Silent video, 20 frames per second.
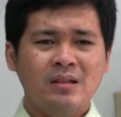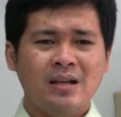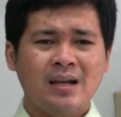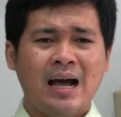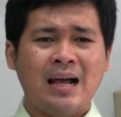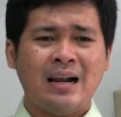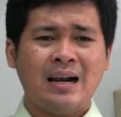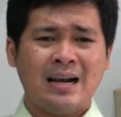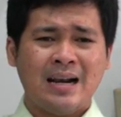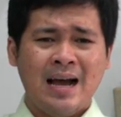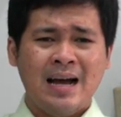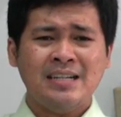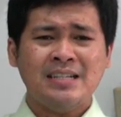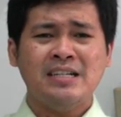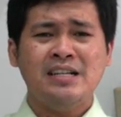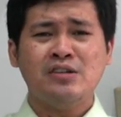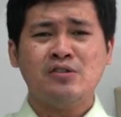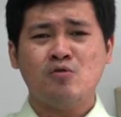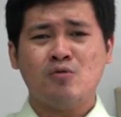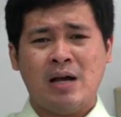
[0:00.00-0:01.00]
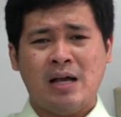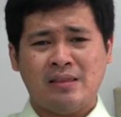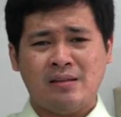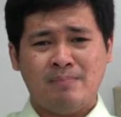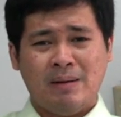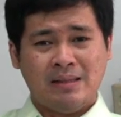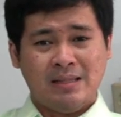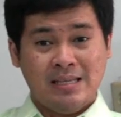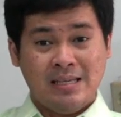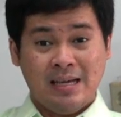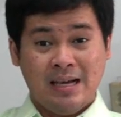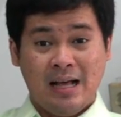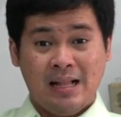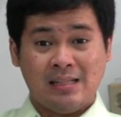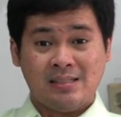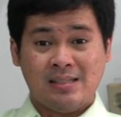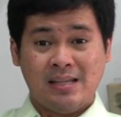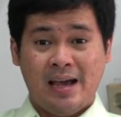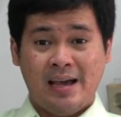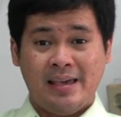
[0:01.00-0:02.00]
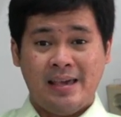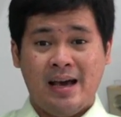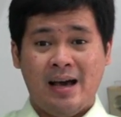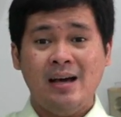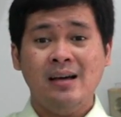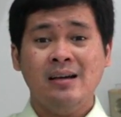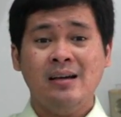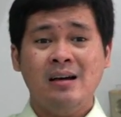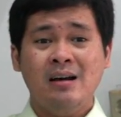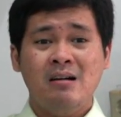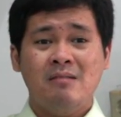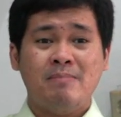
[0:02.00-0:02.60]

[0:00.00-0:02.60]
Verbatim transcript: Karena di lingkungan tempat tinggal saya